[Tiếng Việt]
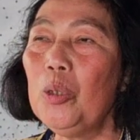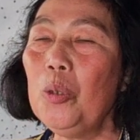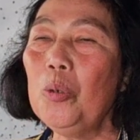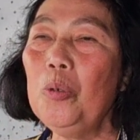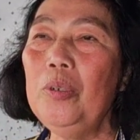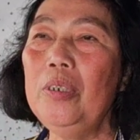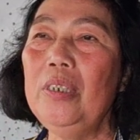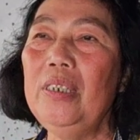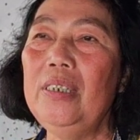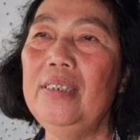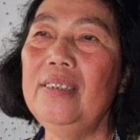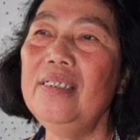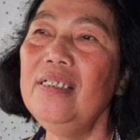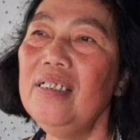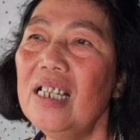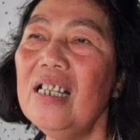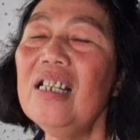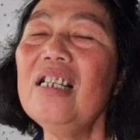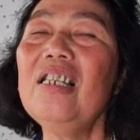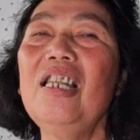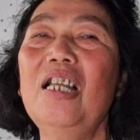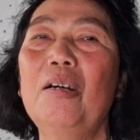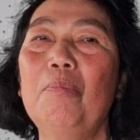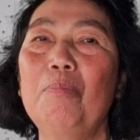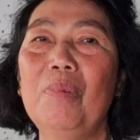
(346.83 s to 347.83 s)
tôi
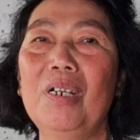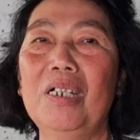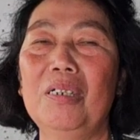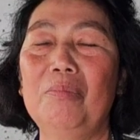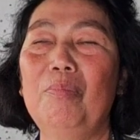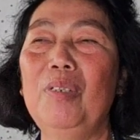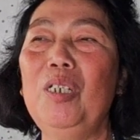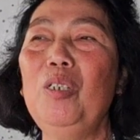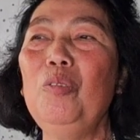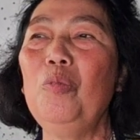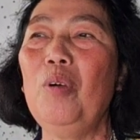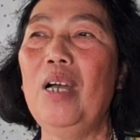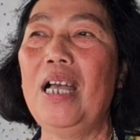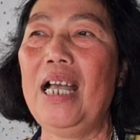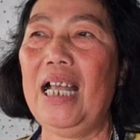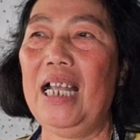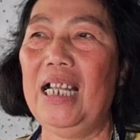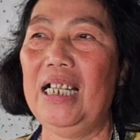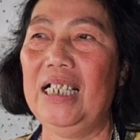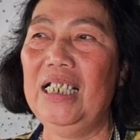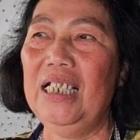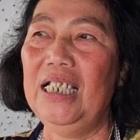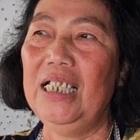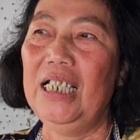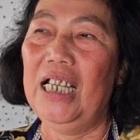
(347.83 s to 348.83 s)
rất là mừng minh
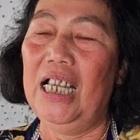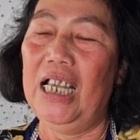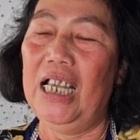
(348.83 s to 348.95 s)
hoàng